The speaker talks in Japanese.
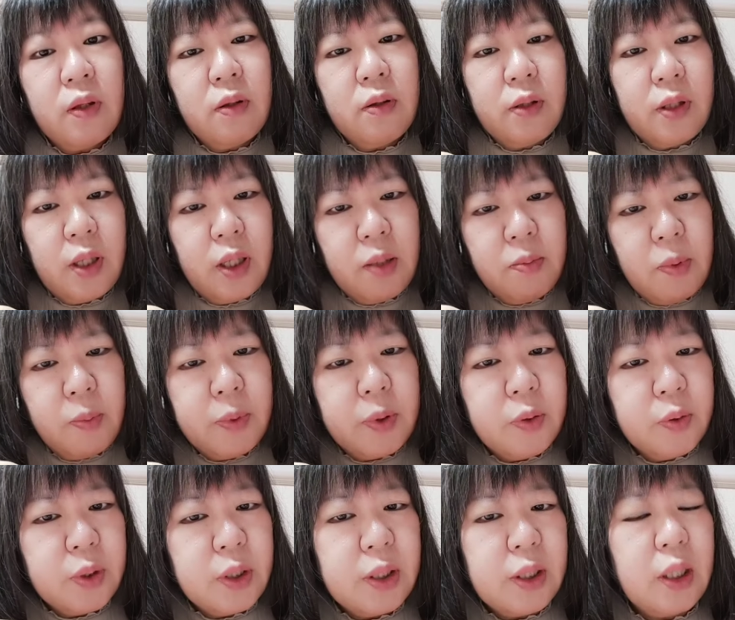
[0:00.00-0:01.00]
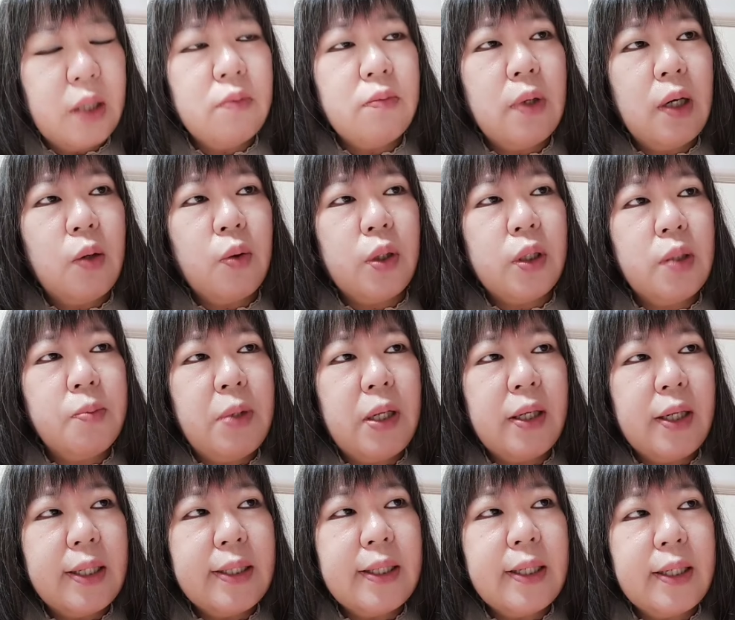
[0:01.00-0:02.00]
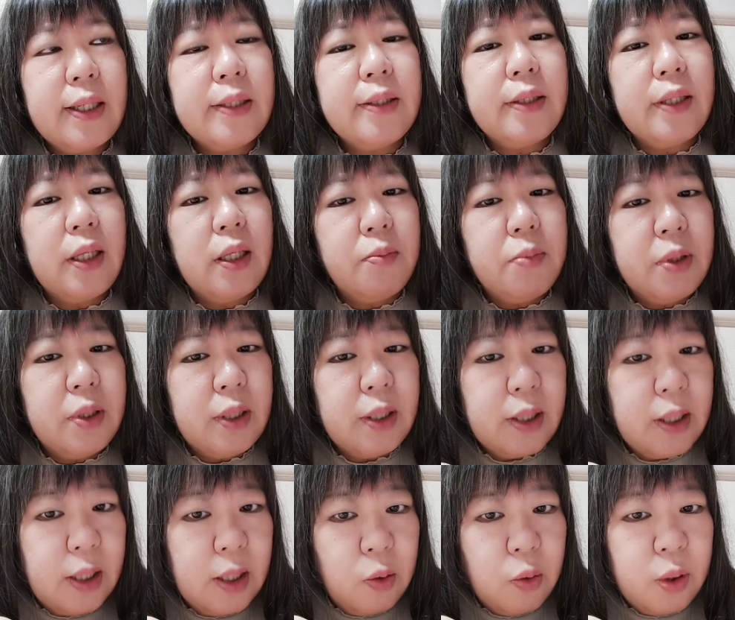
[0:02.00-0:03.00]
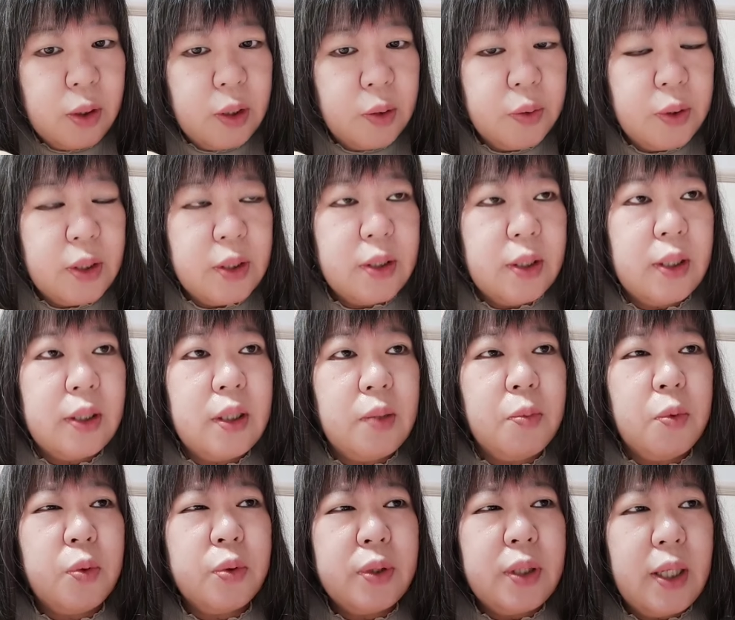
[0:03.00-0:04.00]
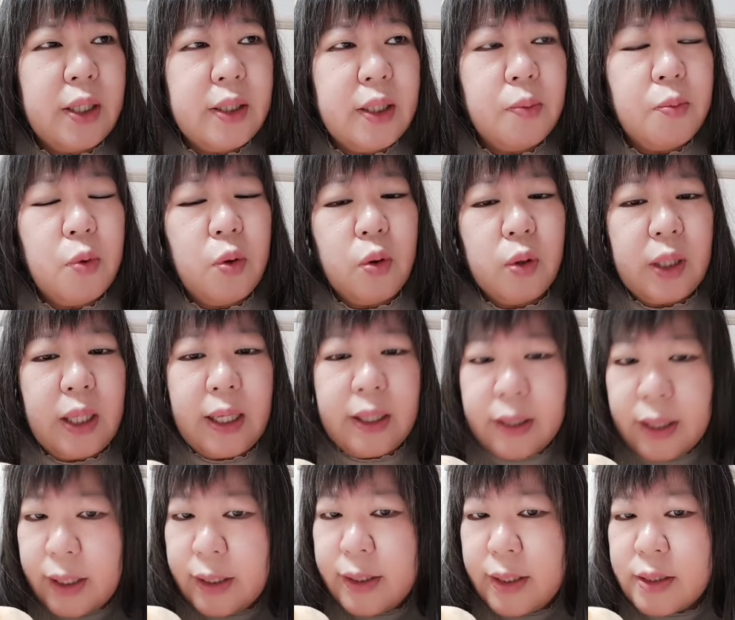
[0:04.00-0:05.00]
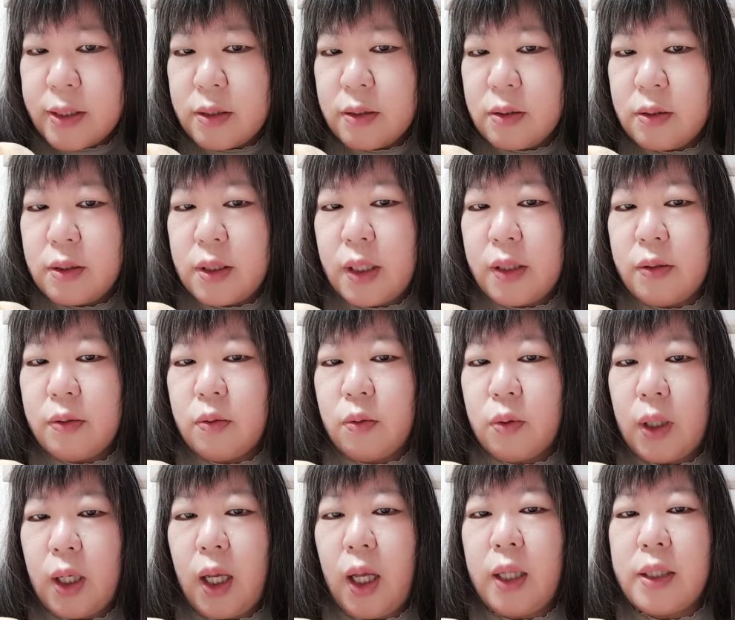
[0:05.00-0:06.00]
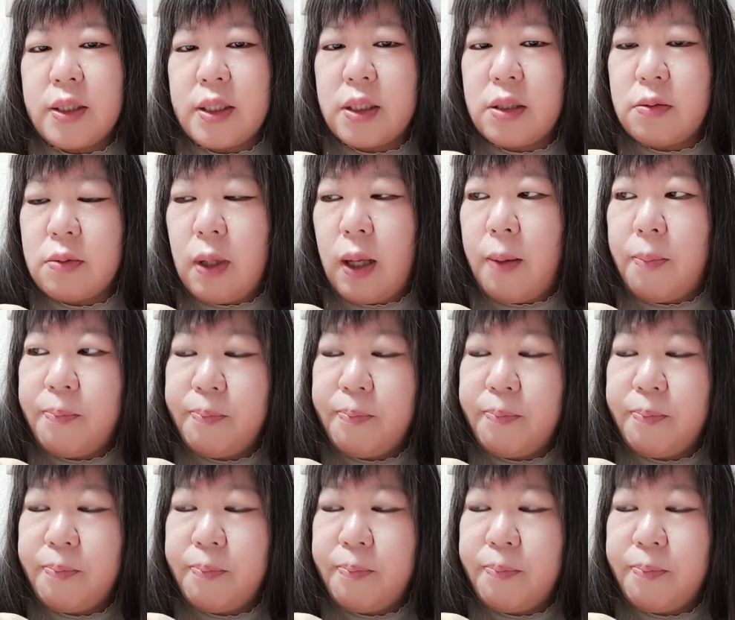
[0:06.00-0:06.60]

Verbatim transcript: で、今までの期間はお金ばっかりかかって、みんながお金を出し合っても負担でもう限界ですっていうのが、実は、